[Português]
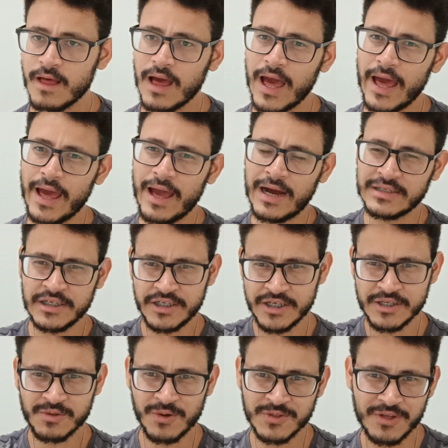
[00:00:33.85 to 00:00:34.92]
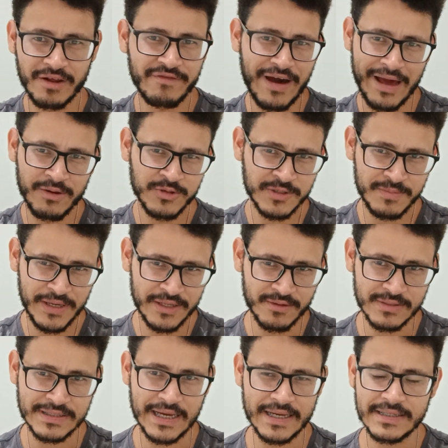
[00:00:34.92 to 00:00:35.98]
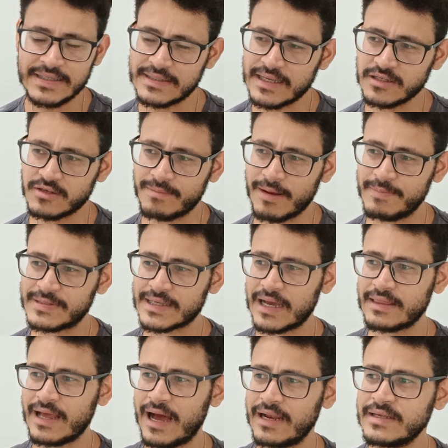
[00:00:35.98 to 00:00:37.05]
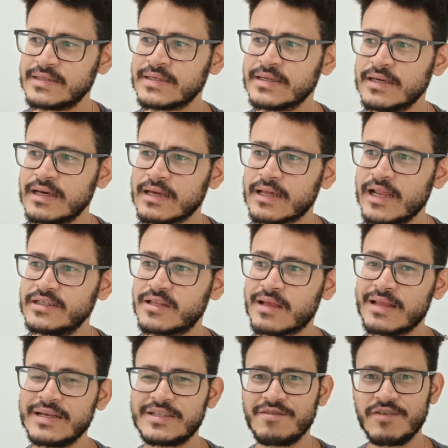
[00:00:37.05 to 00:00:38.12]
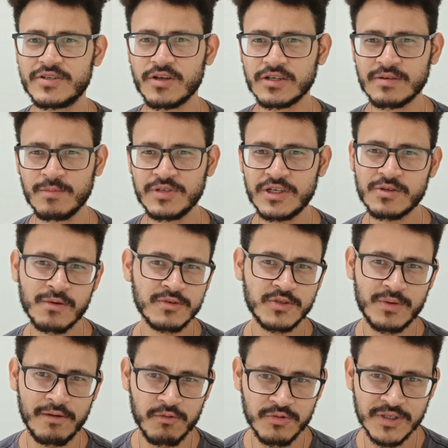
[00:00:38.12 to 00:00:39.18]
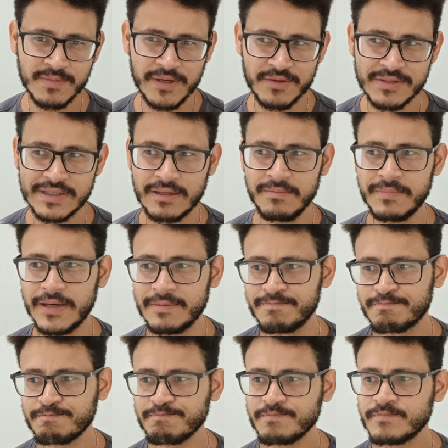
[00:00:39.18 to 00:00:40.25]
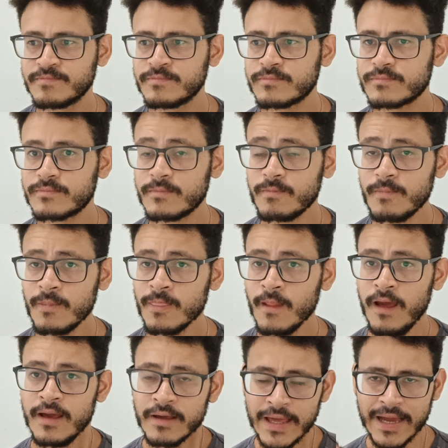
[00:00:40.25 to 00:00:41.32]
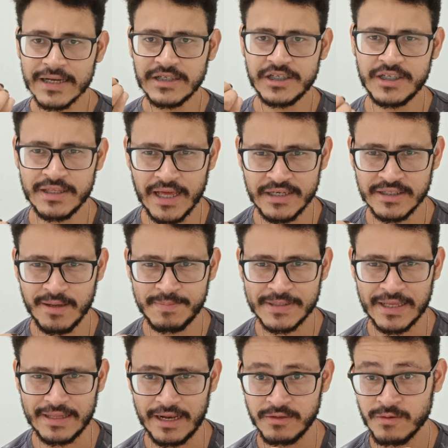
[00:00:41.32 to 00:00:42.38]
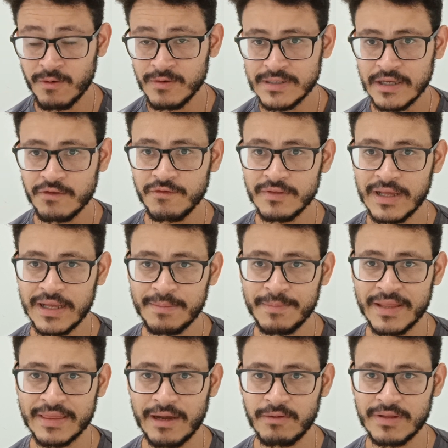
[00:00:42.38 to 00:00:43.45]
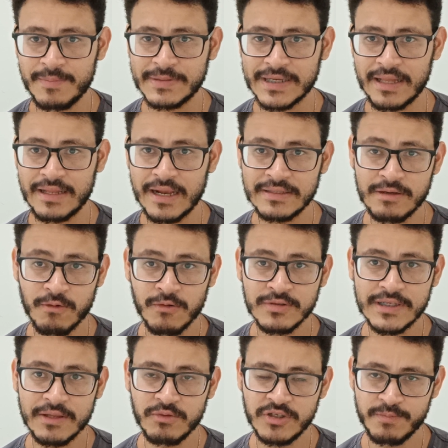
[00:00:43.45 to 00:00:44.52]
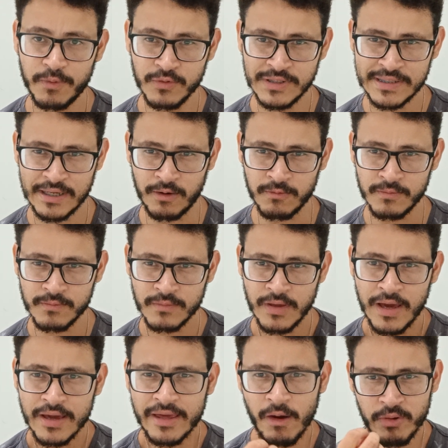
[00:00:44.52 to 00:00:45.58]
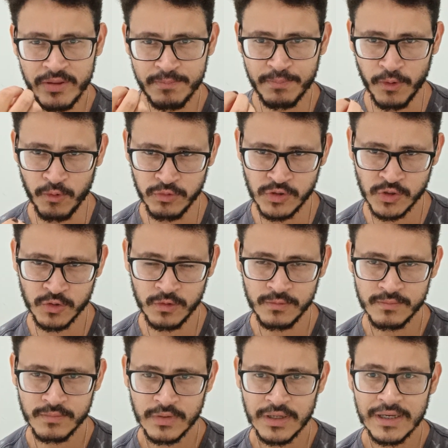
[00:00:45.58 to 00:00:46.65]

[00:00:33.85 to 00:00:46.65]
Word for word: é, a gente desconstrói vários mitos né, que existem sobre a psicanálise. Acredito que nesse vídeo nós vamos desconstruir alguns mitos também. O que, que a gente entende da psicanálise? Um conceito fundamental da psicanálise é o conceito de pulsão, que é o impulso